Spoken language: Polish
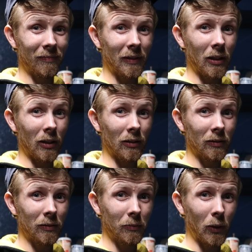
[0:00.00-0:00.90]
no
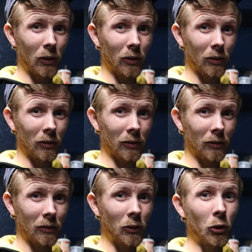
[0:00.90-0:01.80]
bo
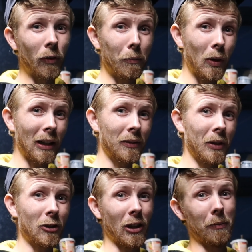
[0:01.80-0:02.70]
już wam
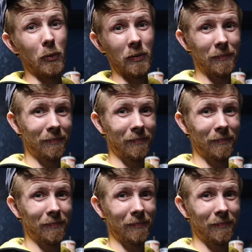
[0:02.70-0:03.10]
pokazuję czemu.